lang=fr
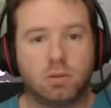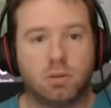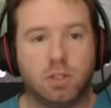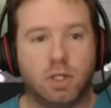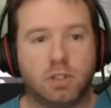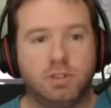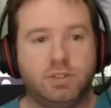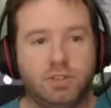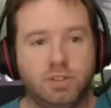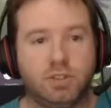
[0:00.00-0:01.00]
Là,
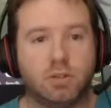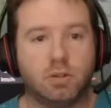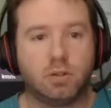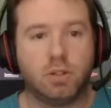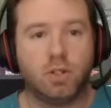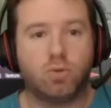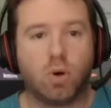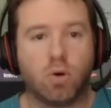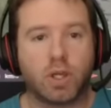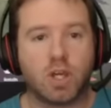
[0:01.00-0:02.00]
ici, euh, les
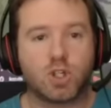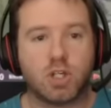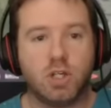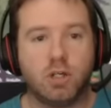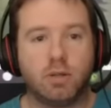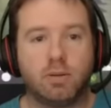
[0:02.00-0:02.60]
coureurs engagés.